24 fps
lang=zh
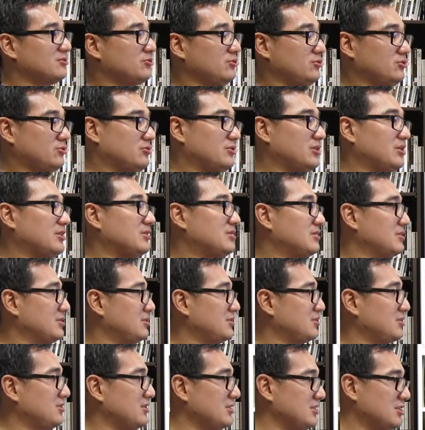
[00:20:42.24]
所以一直
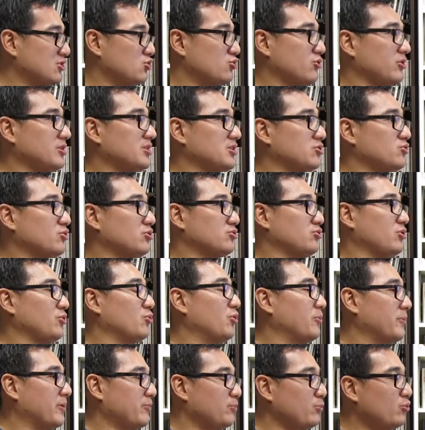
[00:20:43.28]
一直做一直做，所以我
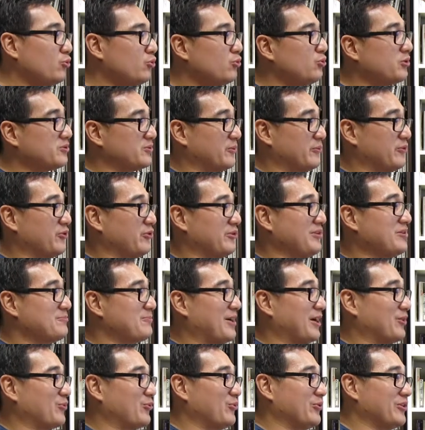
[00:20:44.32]
们目录为什么有一
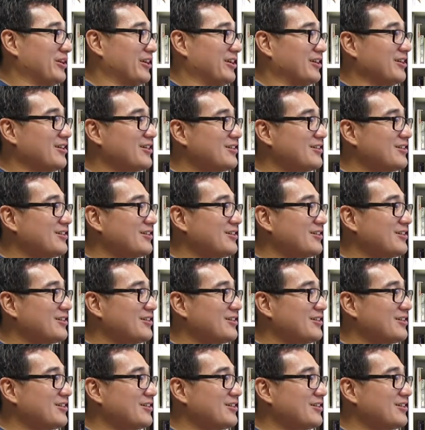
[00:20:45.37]
百多页，